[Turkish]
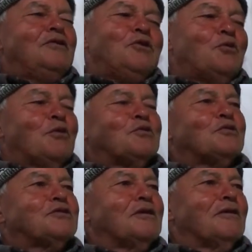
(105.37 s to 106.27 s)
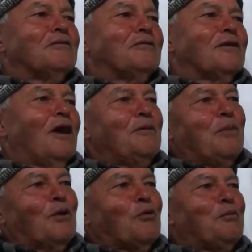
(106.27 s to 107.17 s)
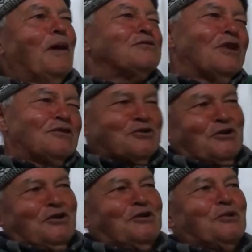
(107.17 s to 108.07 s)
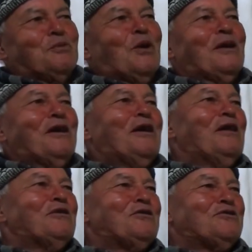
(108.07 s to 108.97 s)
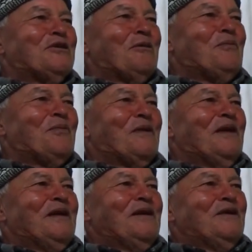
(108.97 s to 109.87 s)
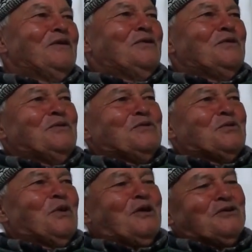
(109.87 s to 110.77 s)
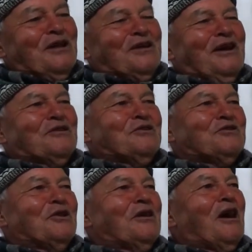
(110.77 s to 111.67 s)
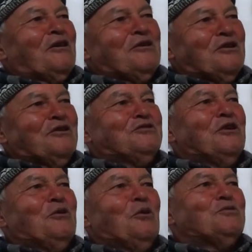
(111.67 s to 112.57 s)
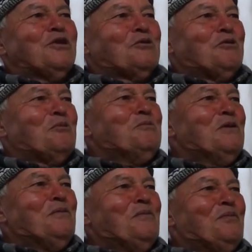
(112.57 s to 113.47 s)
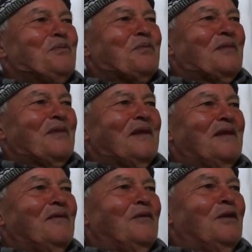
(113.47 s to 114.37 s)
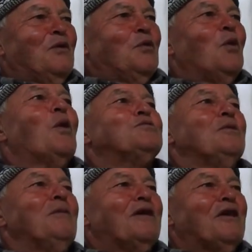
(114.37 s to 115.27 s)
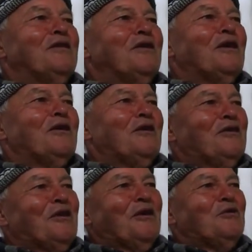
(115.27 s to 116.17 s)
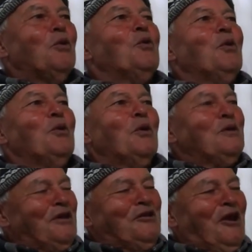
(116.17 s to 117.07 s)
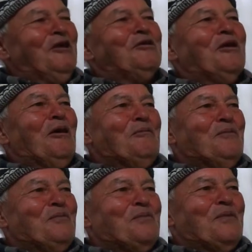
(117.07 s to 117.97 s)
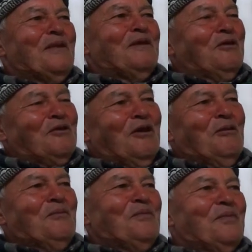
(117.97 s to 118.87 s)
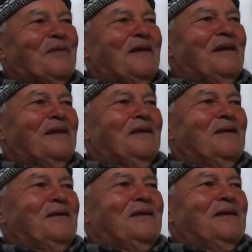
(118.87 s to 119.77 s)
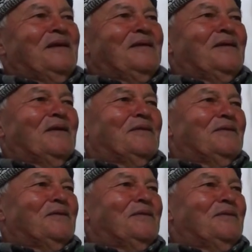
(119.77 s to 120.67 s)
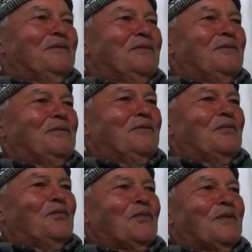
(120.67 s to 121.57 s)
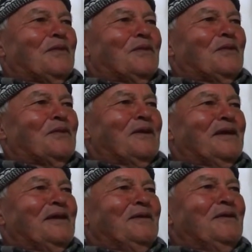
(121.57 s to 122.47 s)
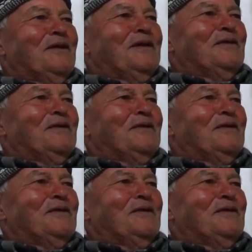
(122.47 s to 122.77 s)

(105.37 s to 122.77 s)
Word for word: İyi kötü işte. Kaypak kulpak çalıştık gittik bu ana geldik işte. Şu yaştan kerdi işte ahirete gitse şey iyi olacak diyor. Daha dur erken. Yok canım erken değil. Allah bilir. Yok yok yok yeter yeter. Yeter mi? Yeter. Yetmez ya az daha yaşa. Dur seni daha yeni bulduk kaybetmeyelim.